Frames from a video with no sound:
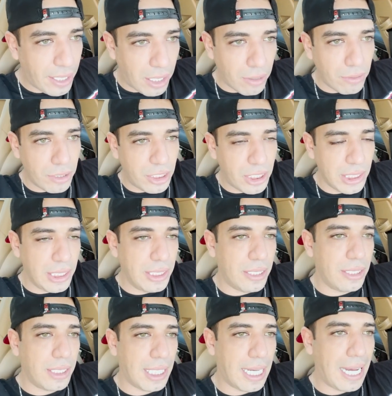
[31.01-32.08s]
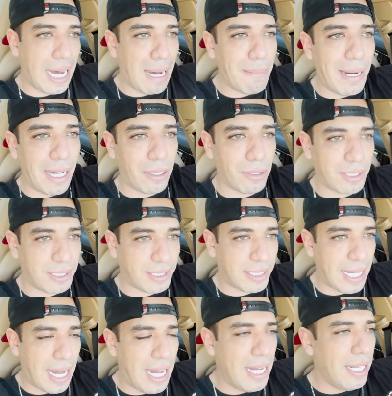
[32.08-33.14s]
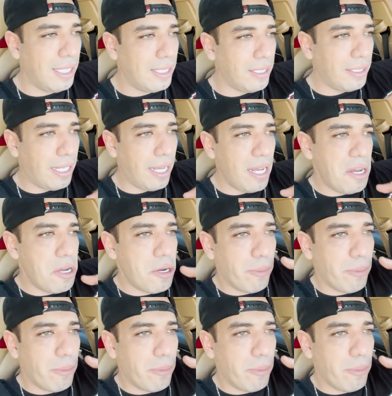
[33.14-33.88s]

onde a Maroc está, né?